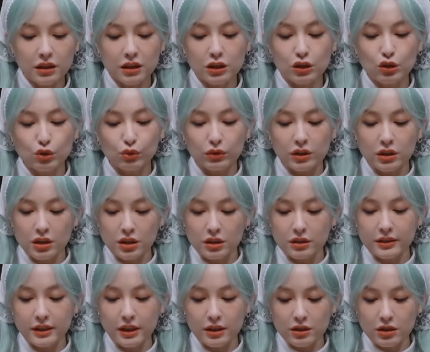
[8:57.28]
遗嘱的
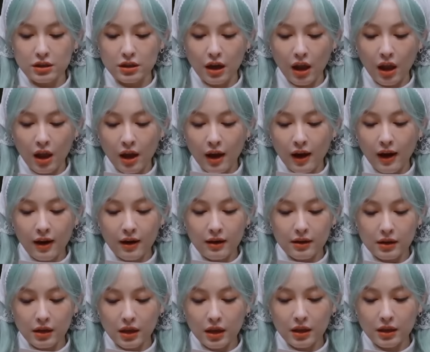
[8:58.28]
时间是
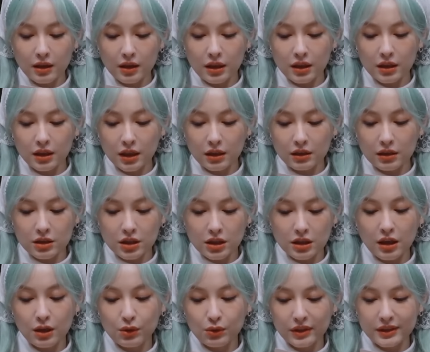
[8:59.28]
二一一年的
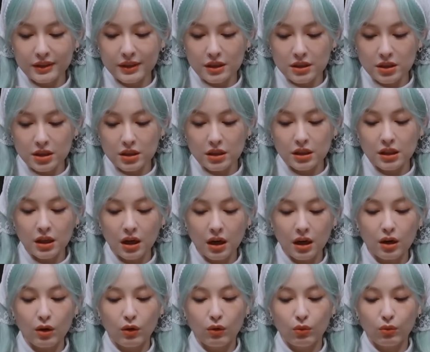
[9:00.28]
十二月三十一
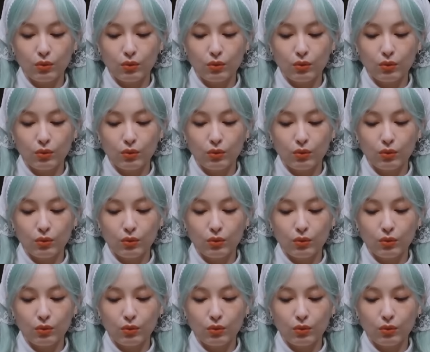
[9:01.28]
号。